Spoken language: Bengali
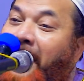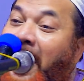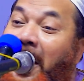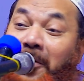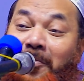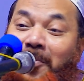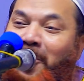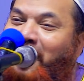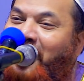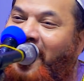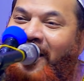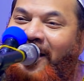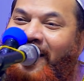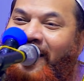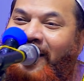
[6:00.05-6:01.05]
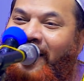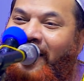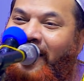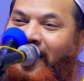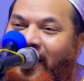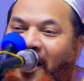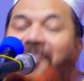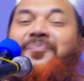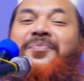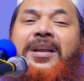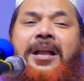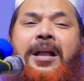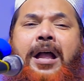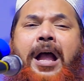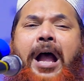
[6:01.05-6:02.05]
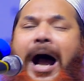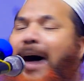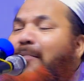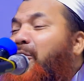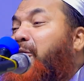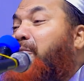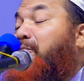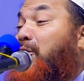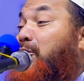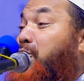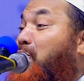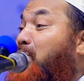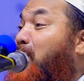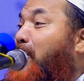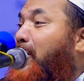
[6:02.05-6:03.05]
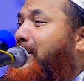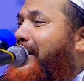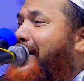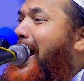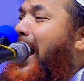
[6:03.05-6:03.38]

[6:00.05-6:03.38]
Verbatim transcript: পারবো না আমর ইবনুল জুমু বলছি